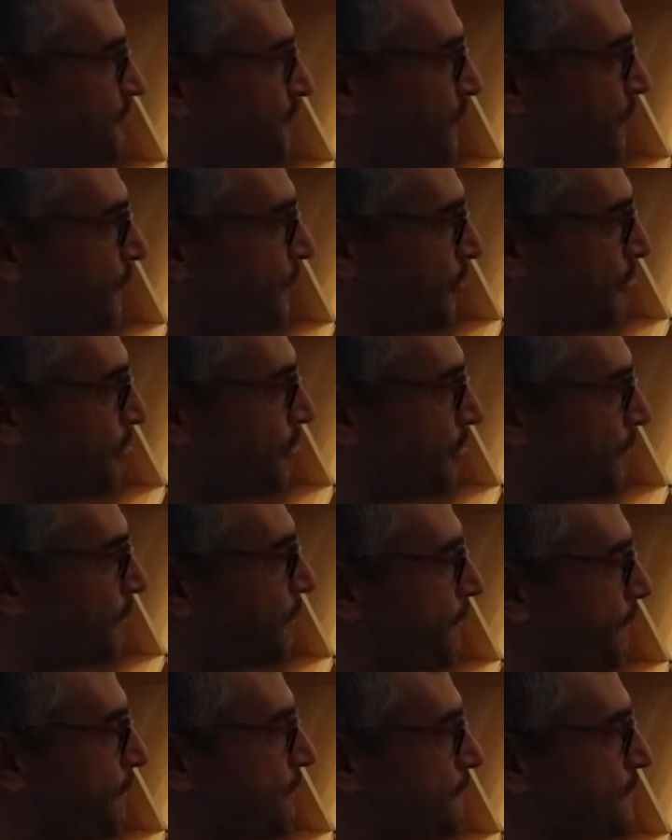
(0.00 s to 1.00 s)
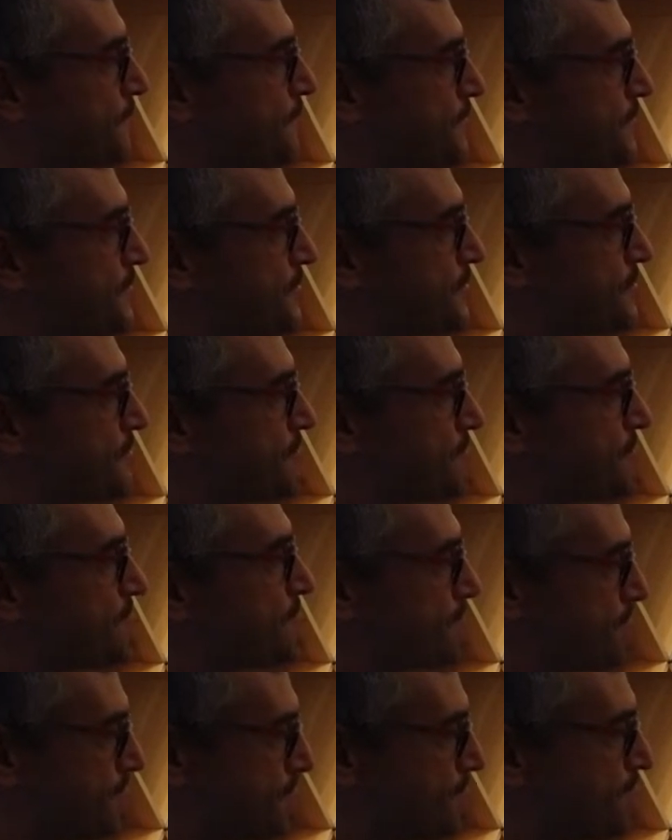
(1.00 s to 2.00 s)
queremos eh,
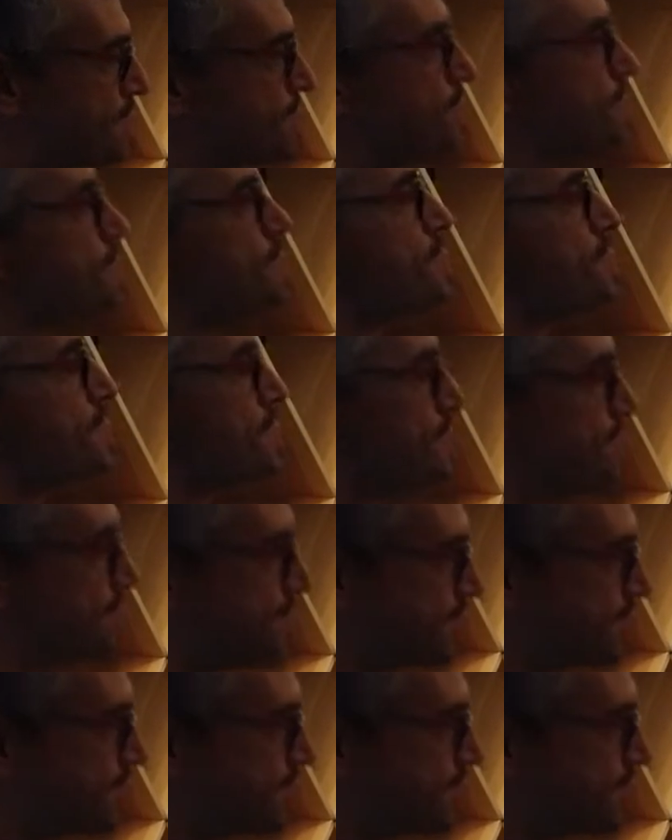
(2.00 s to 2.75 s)
proyectar estos negocios